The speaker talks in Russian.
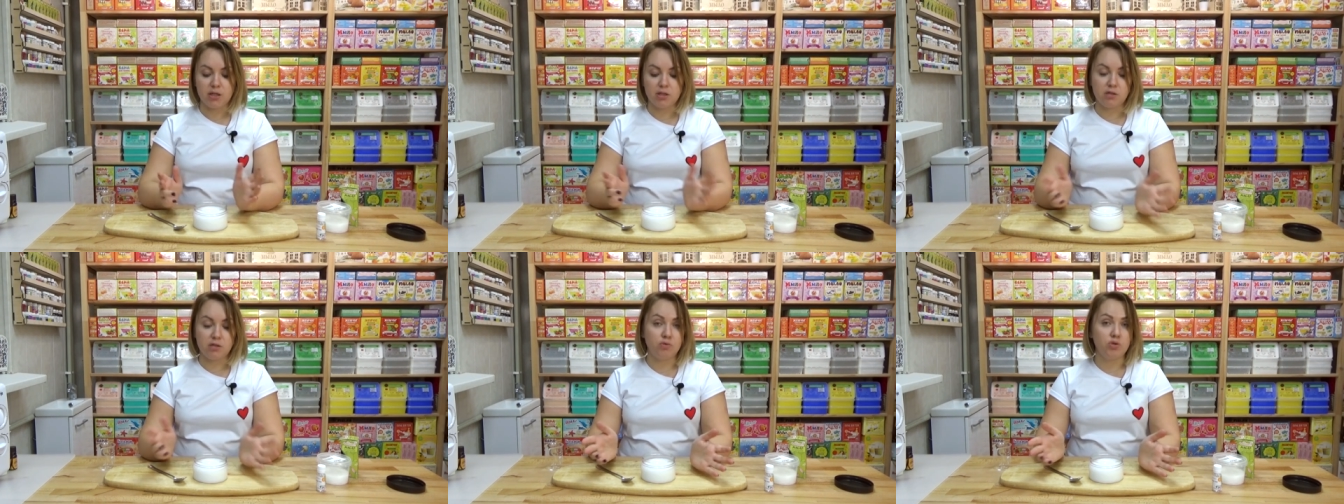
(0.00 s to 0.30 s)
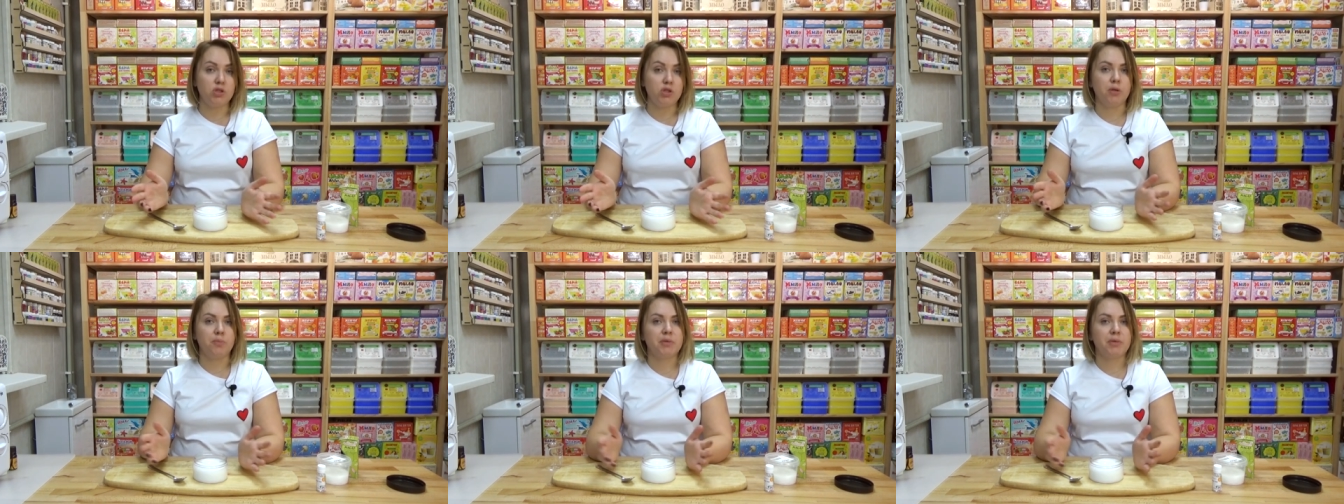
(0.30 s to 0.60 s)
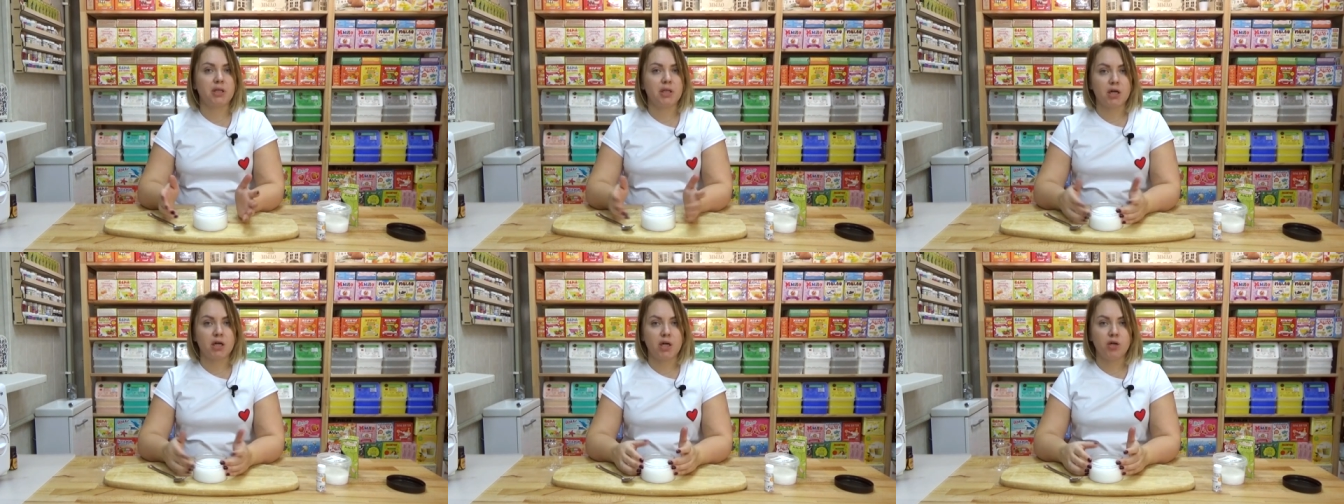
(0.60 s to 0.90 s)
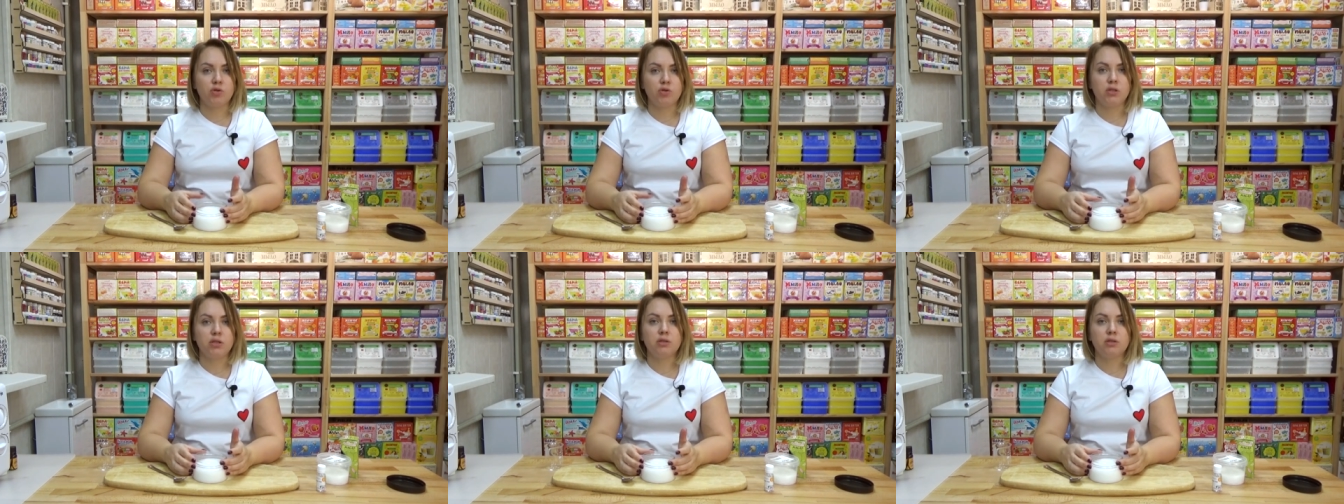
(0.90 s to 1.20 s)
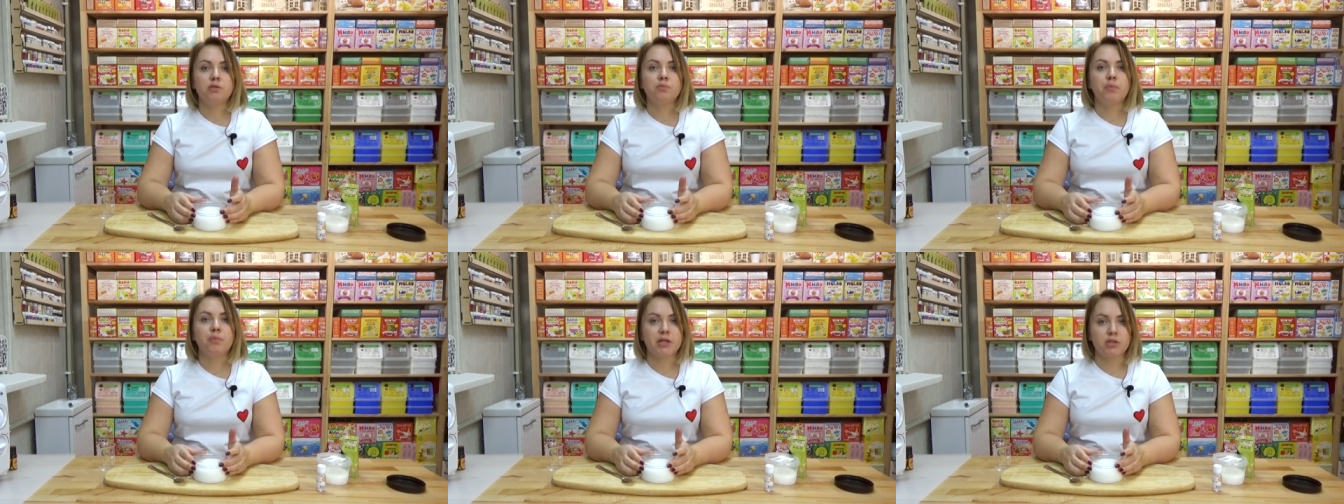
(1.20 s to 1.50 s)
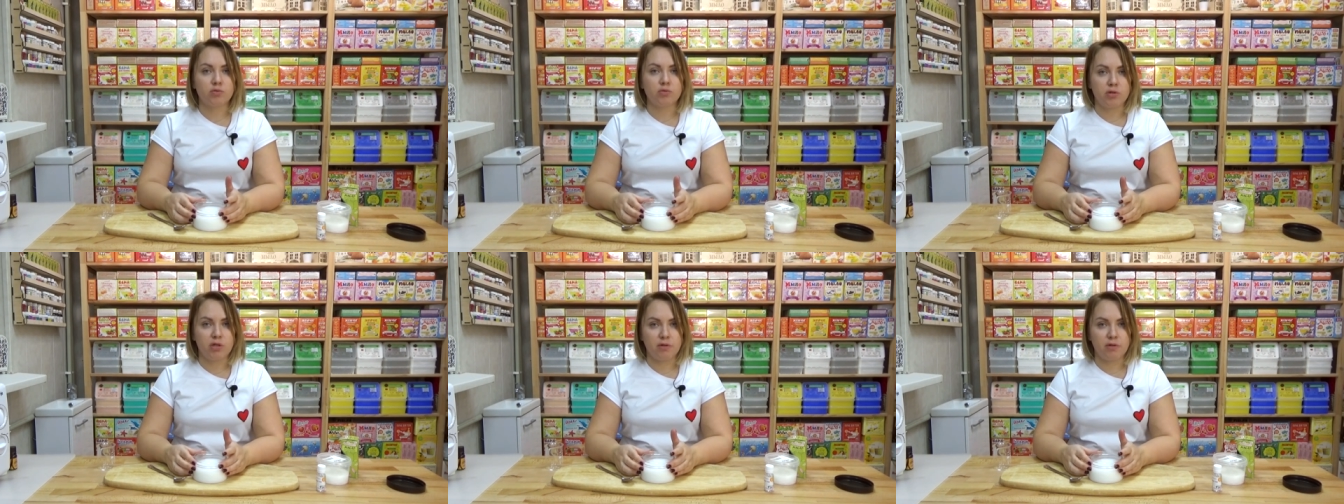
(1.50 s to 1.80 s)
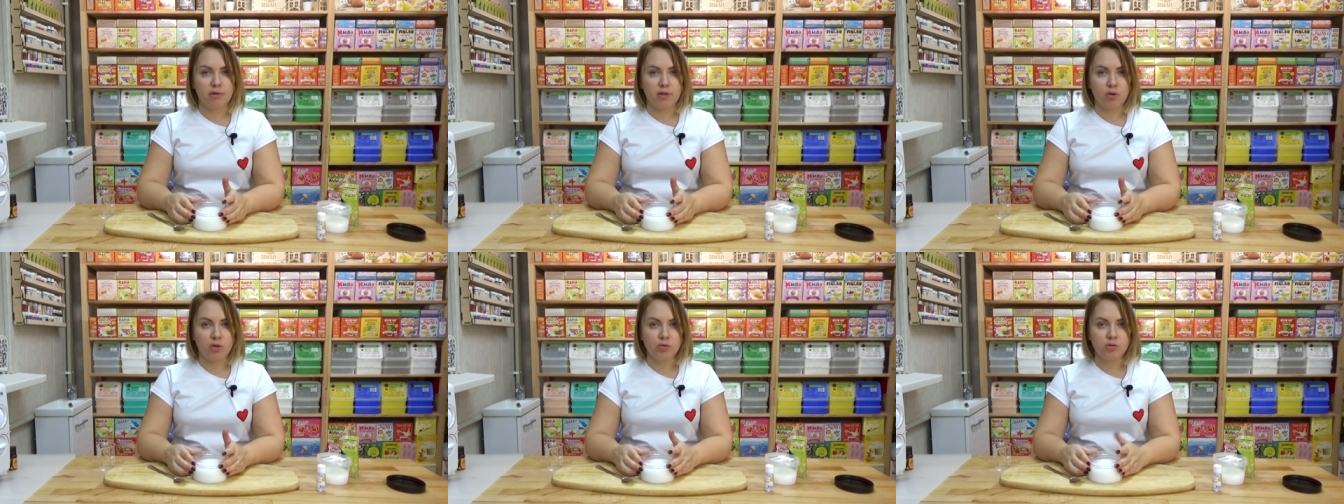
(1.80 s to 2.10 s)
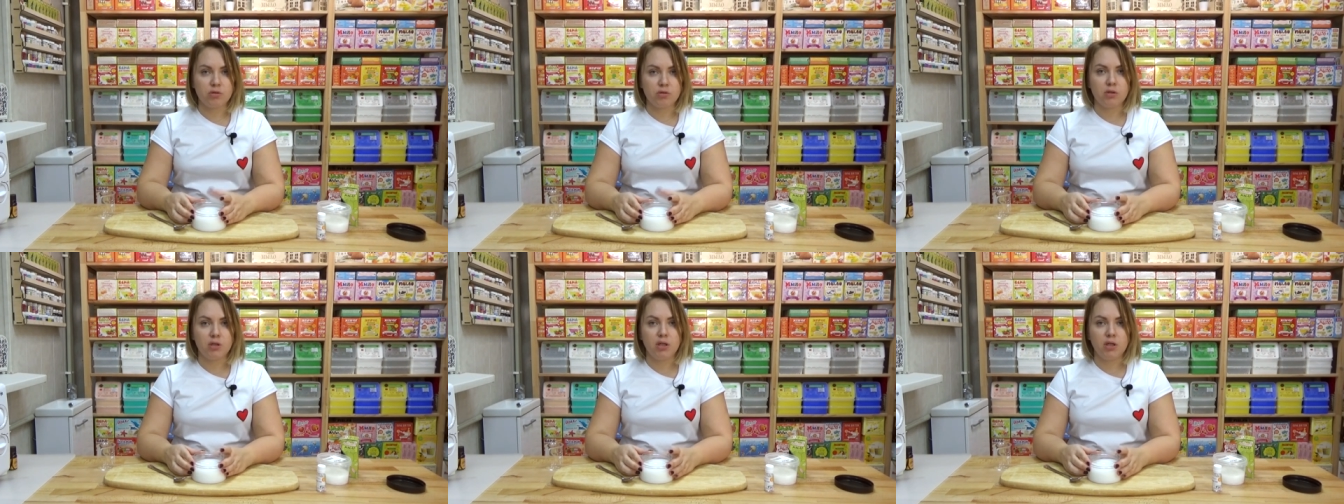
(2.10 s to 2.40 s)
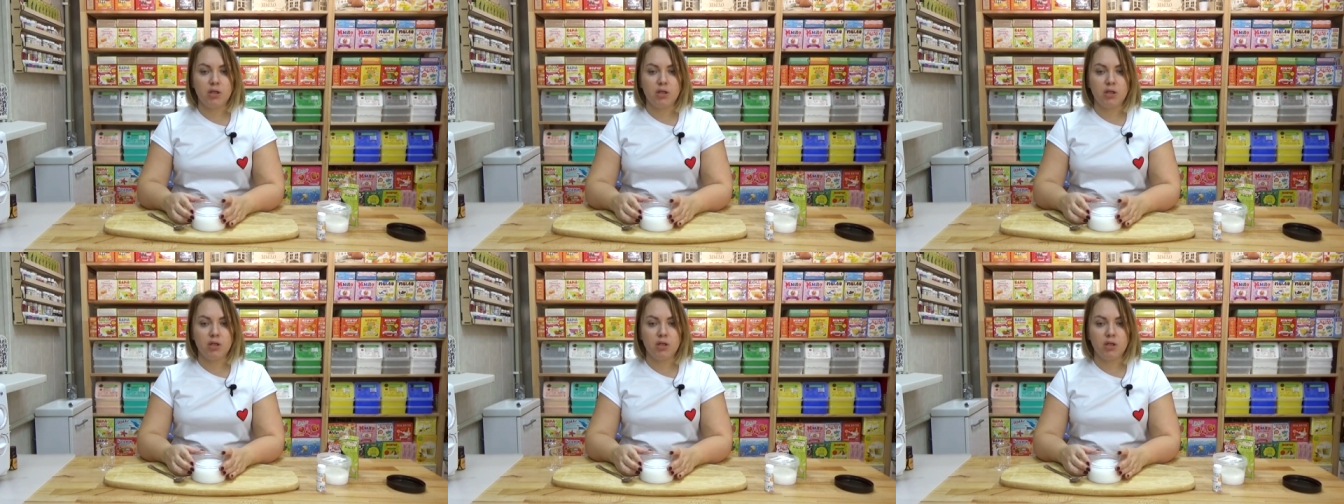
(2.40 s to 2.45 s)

Сегодня я предлагаю сделать маску для волос